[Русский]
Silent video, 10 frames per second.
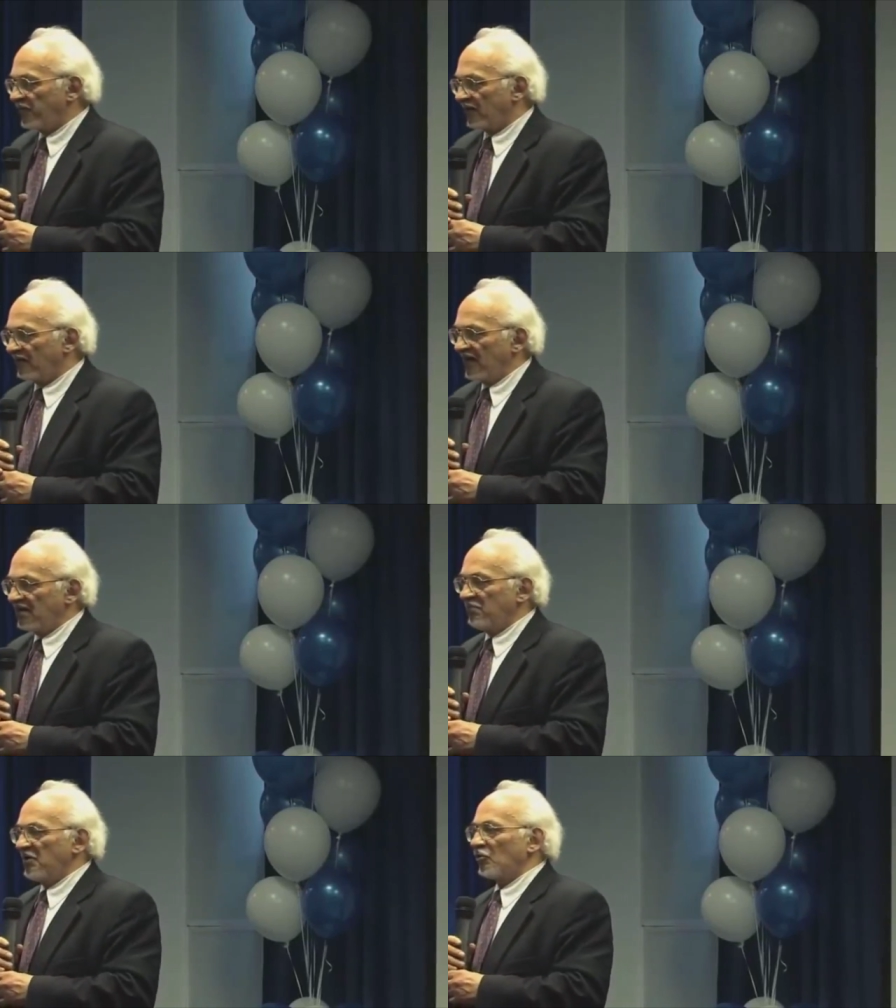впервые
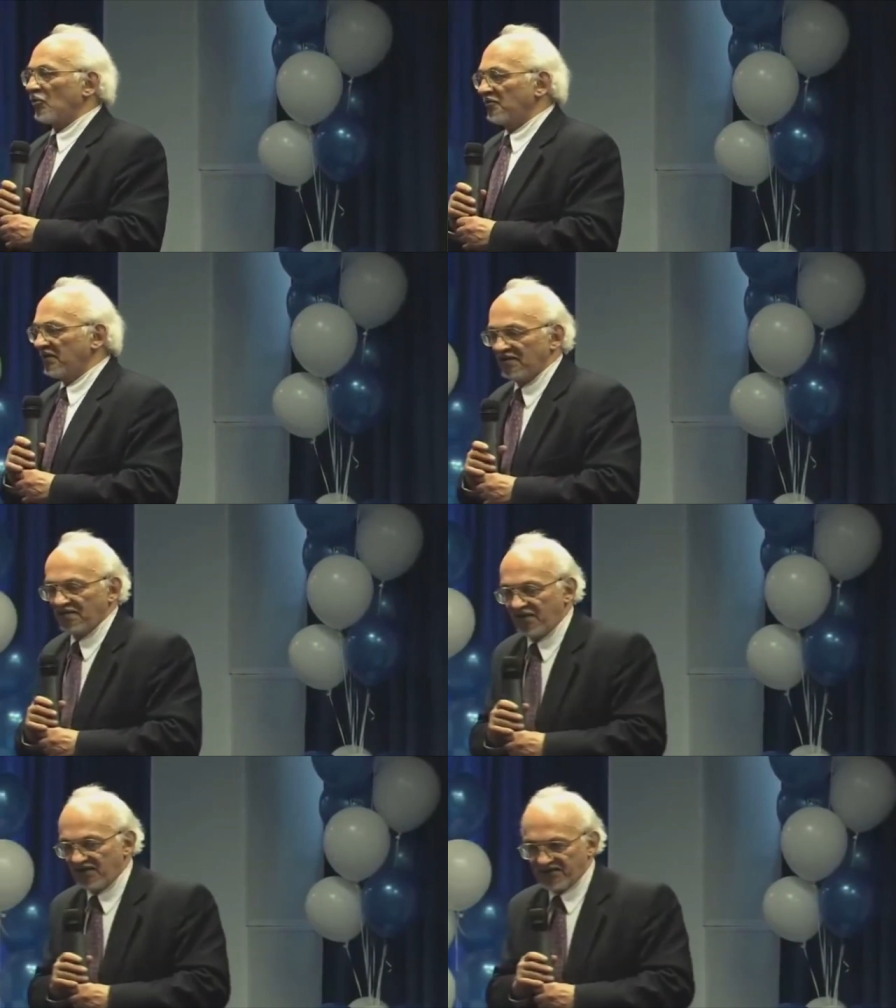на микробных
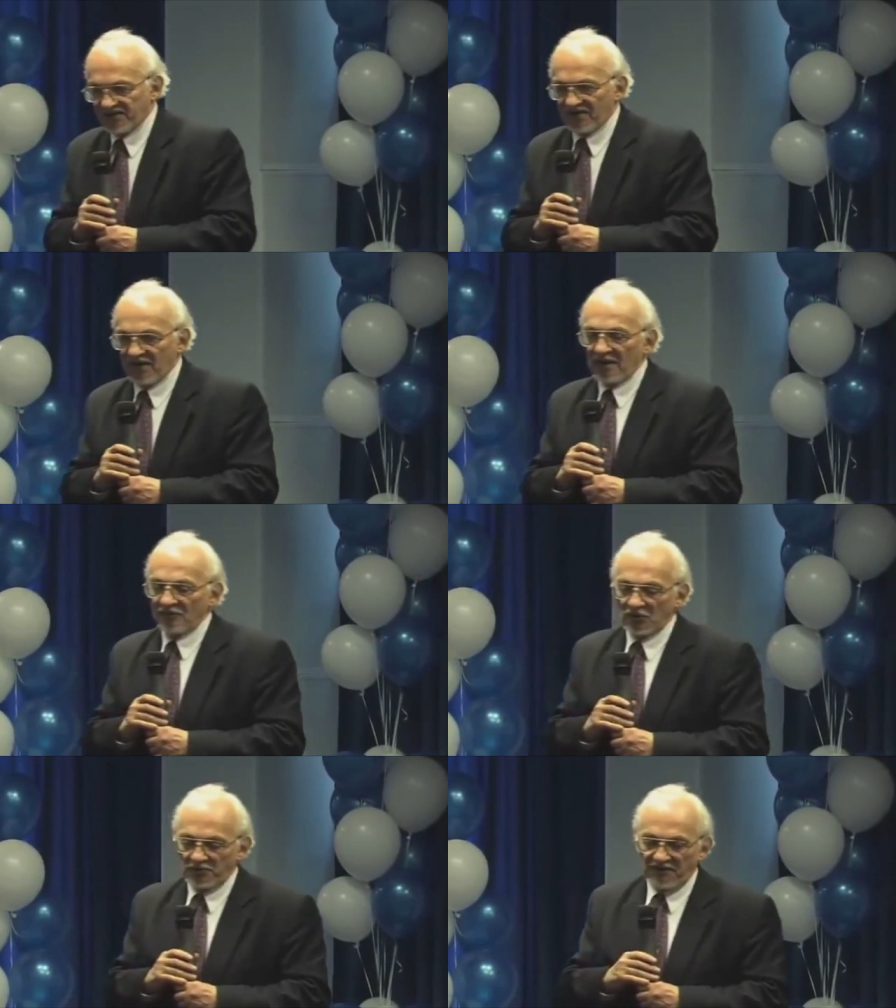инфекциях,
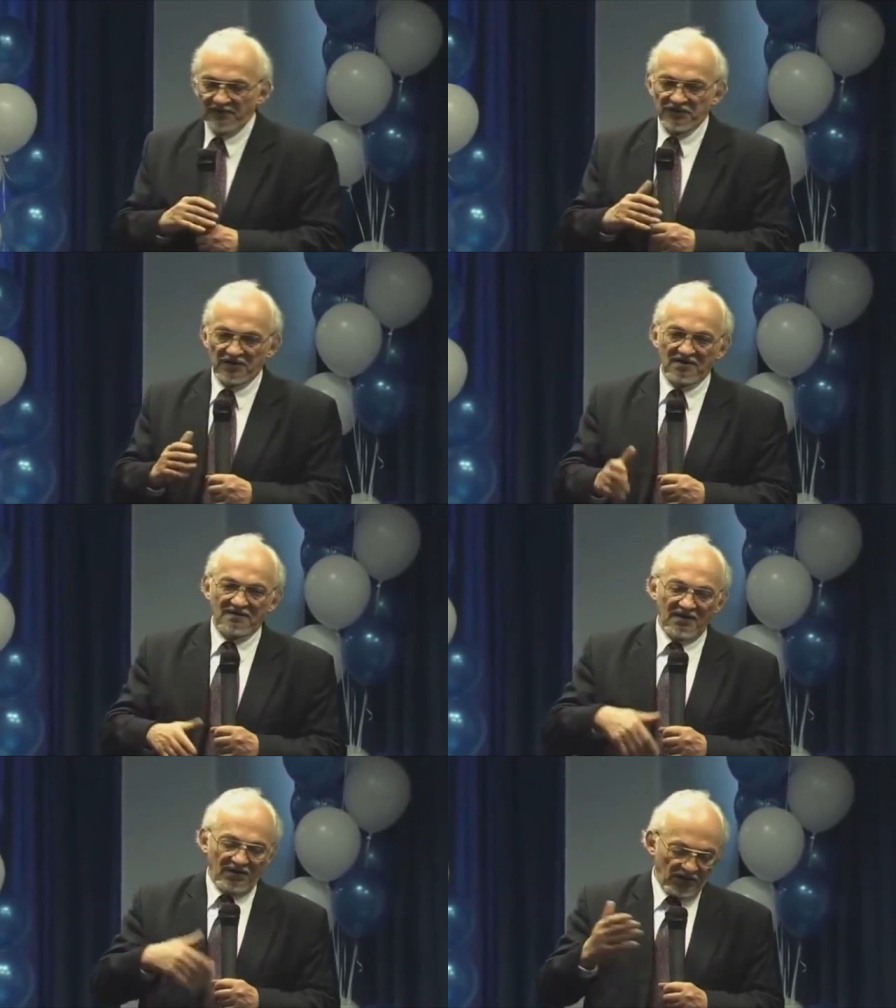что привычно
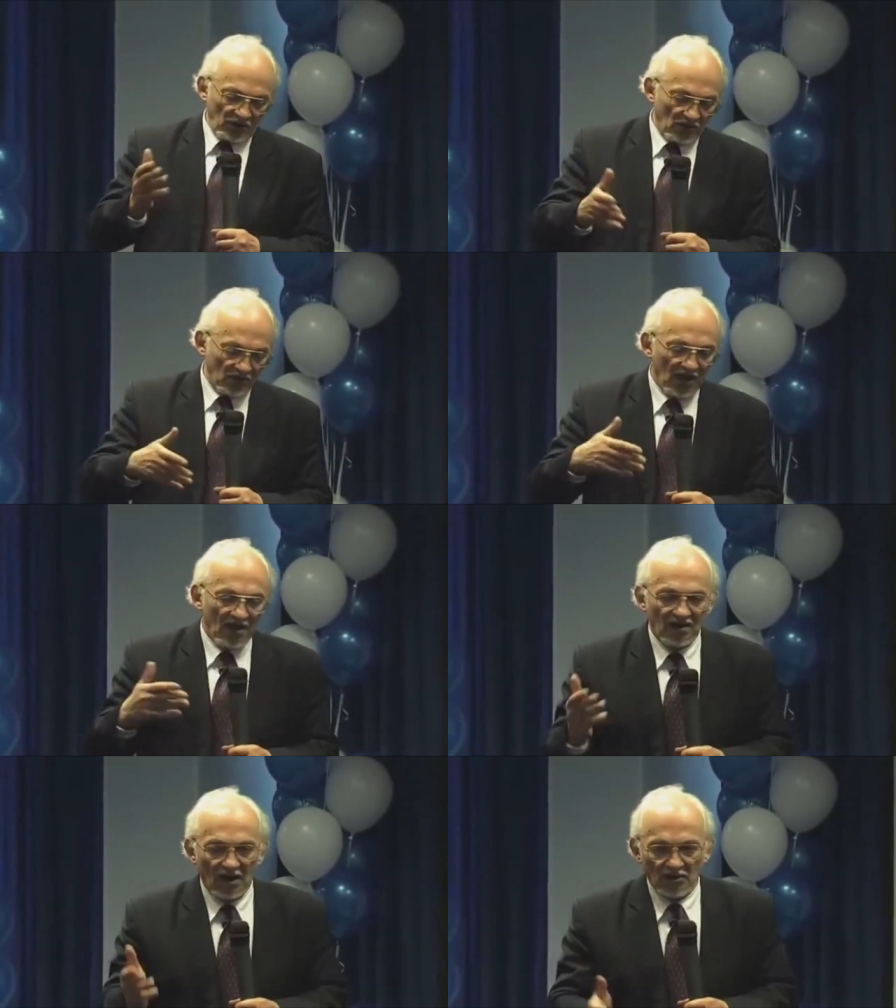говорить о нем
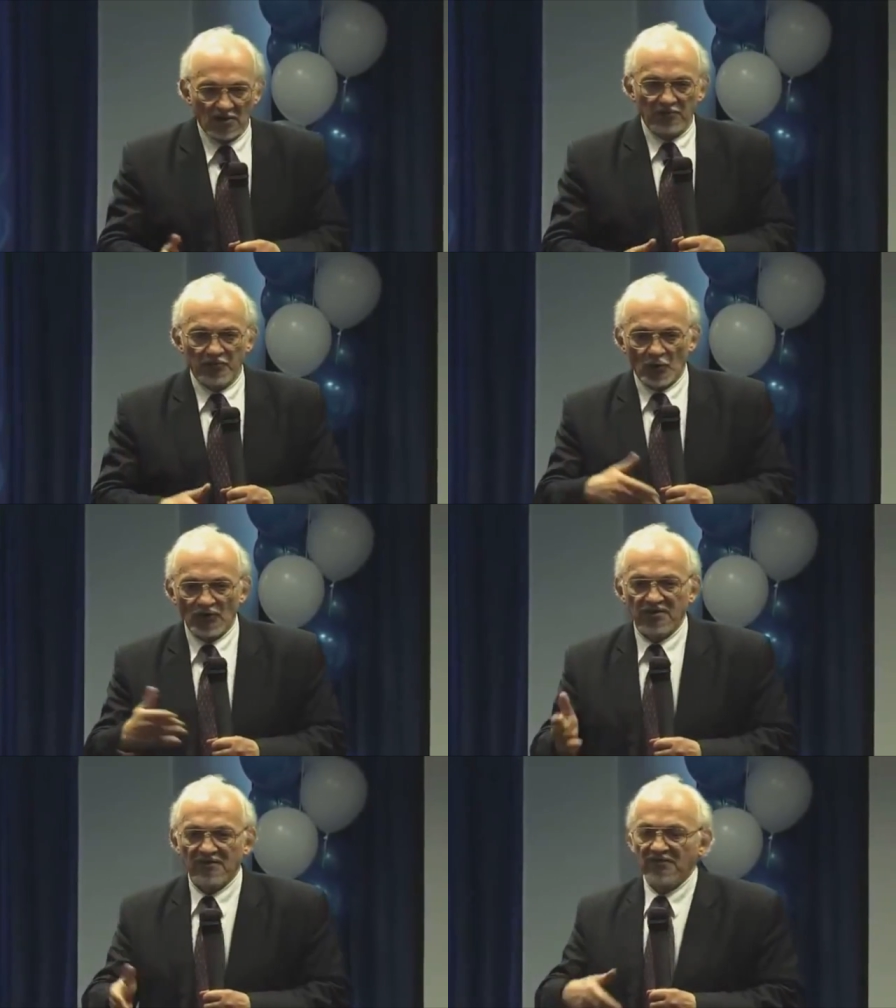как о
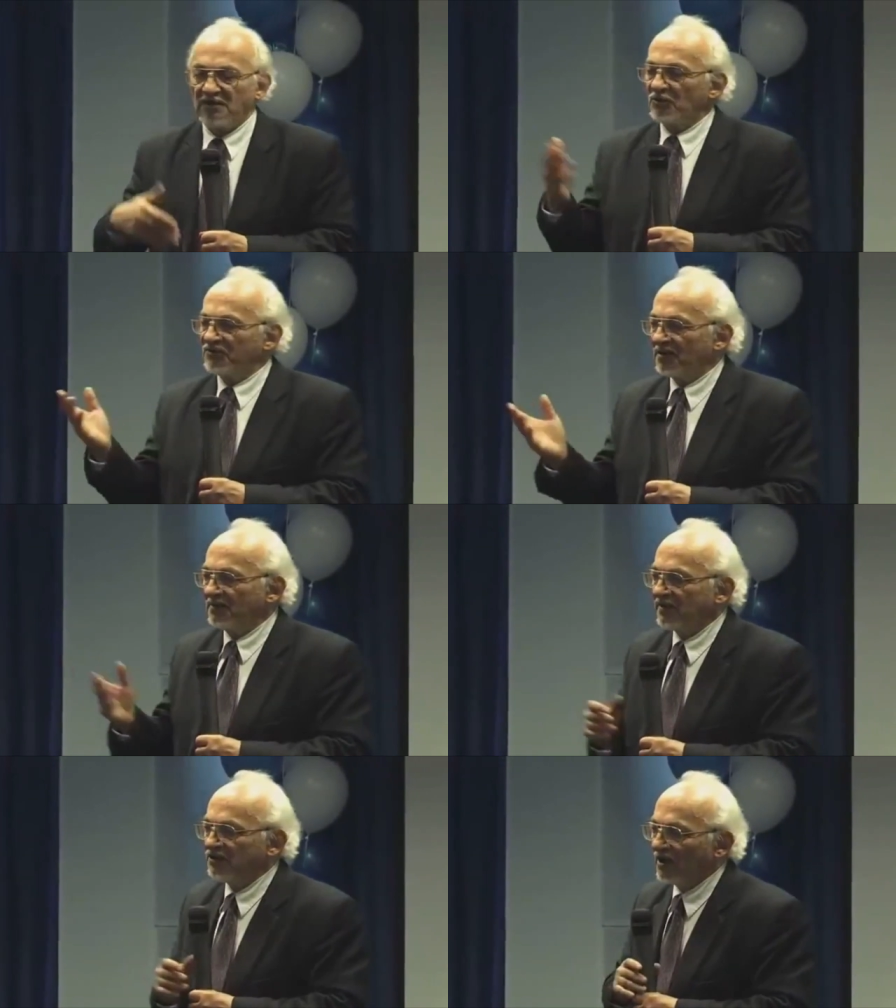
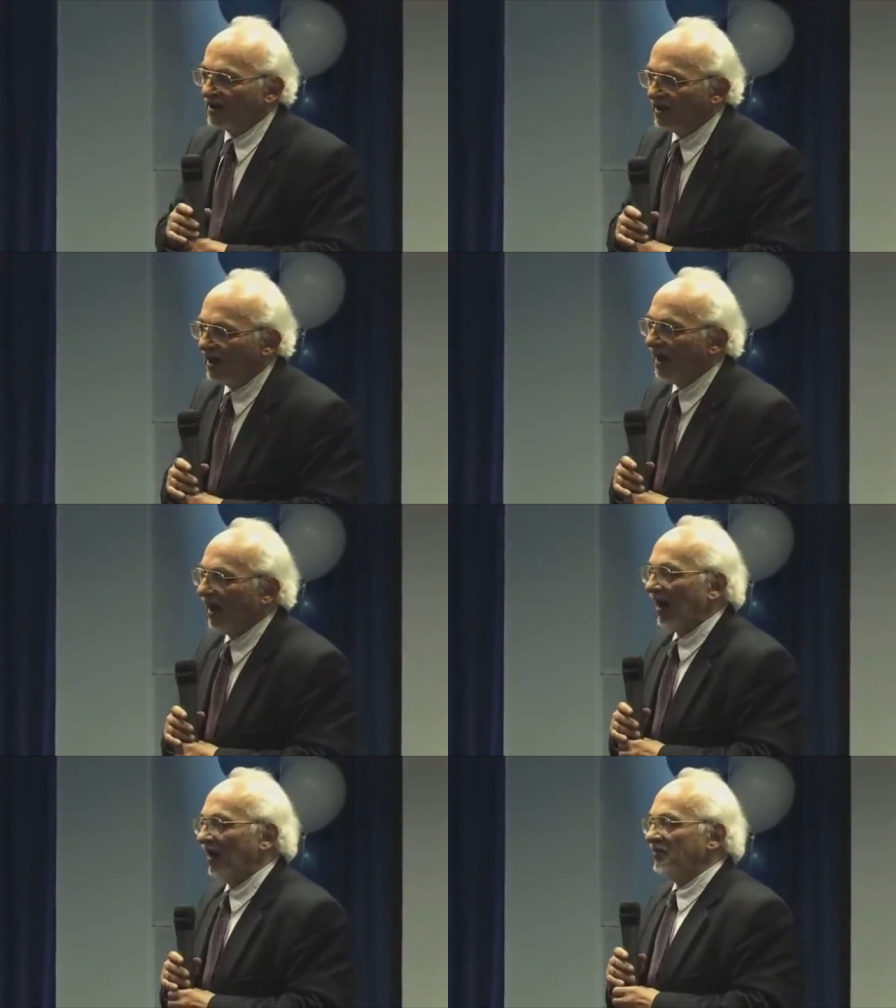противовирусном начале,
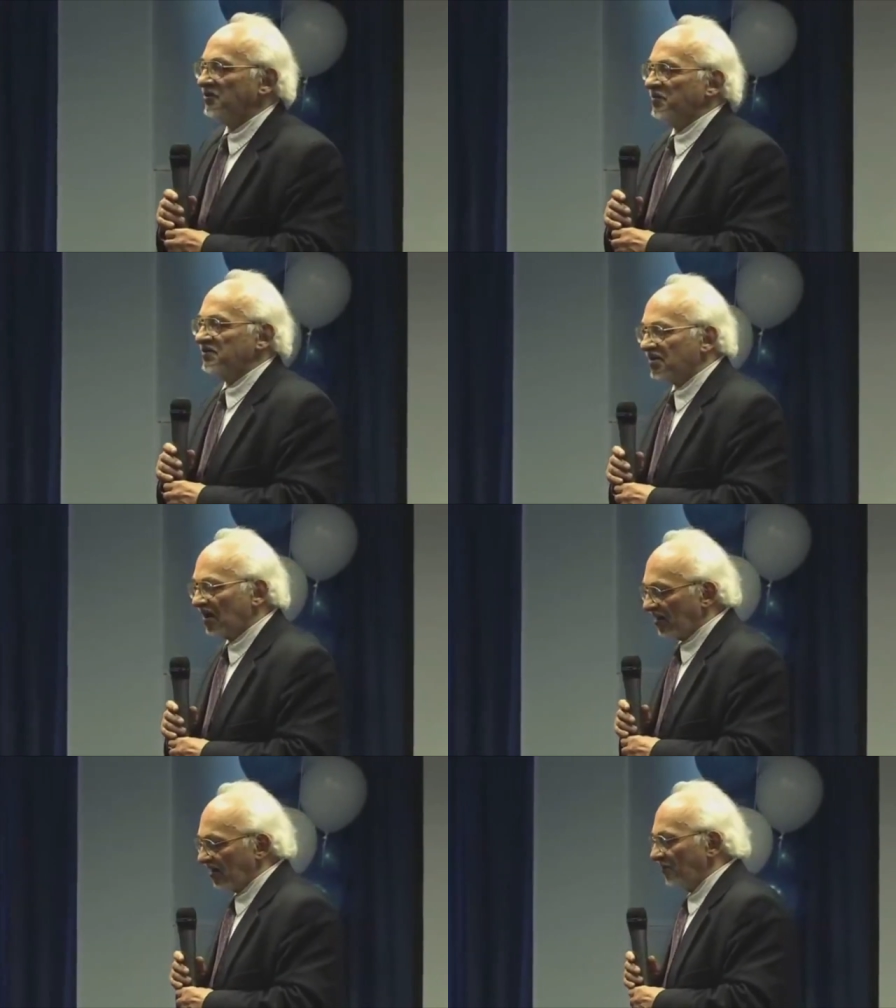а мы
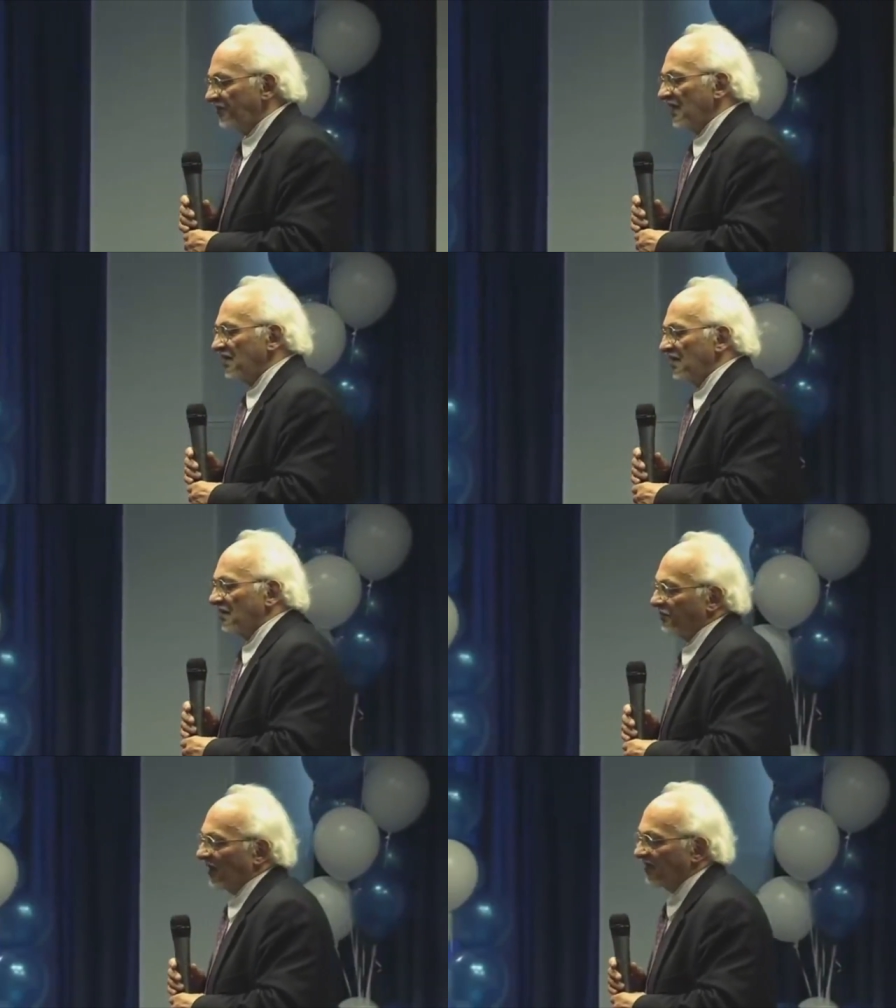специально
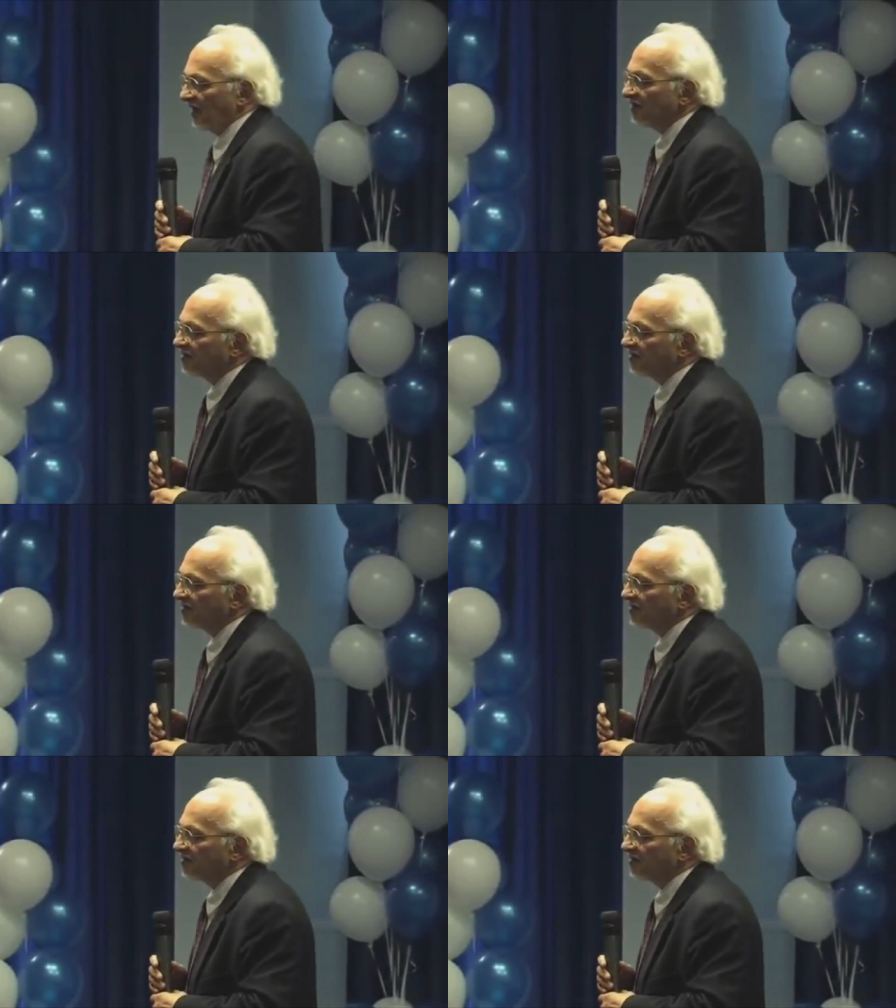повели